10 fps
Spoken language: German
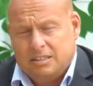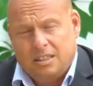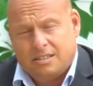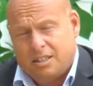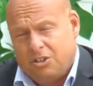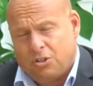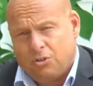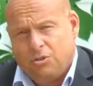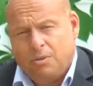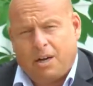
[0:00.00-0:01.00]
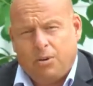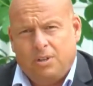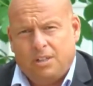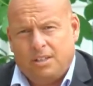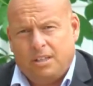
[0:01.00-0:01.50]
der letztendlich auch nur eine
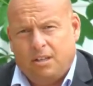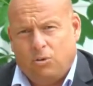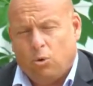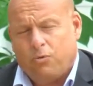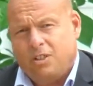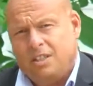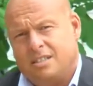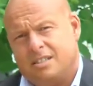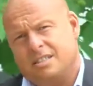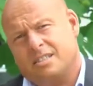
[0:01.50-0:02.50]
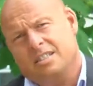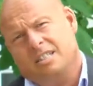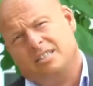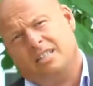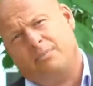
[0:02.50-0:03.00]
Marionette der Hochfinanz ist,
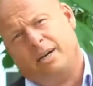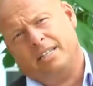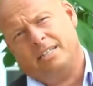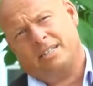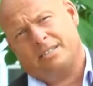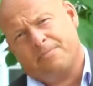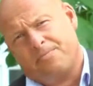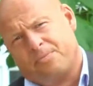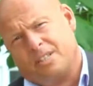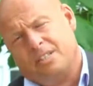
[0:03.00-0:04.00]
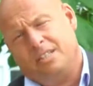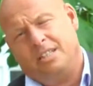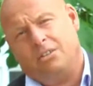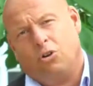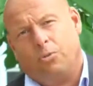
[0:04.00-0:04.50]
dabei ist,
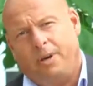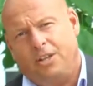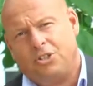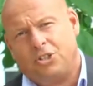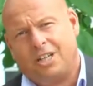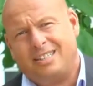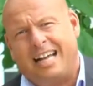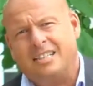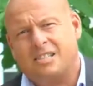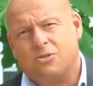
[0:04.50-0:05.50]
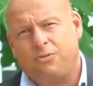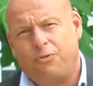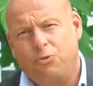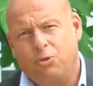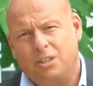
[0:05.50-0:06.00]
die europäischen Staaten
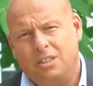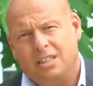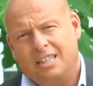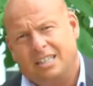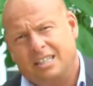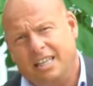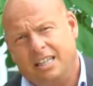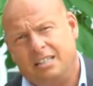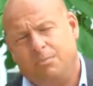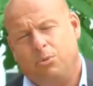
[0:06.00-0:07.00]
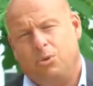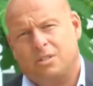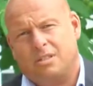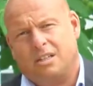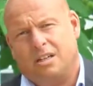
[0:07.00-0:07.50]
anzuführen gegen den
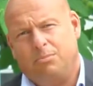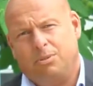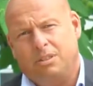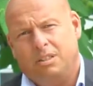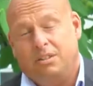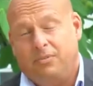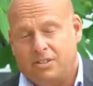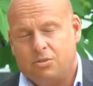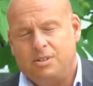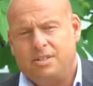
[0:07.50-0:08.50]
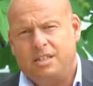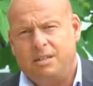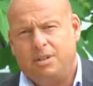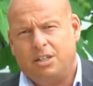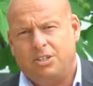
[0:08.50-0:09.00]
bösen Trump, wenn es um diese
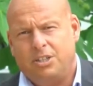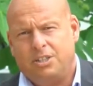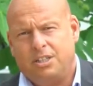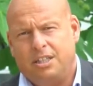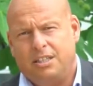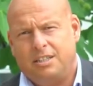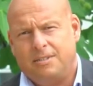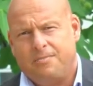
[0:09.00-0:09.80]
Klimageschichte geht.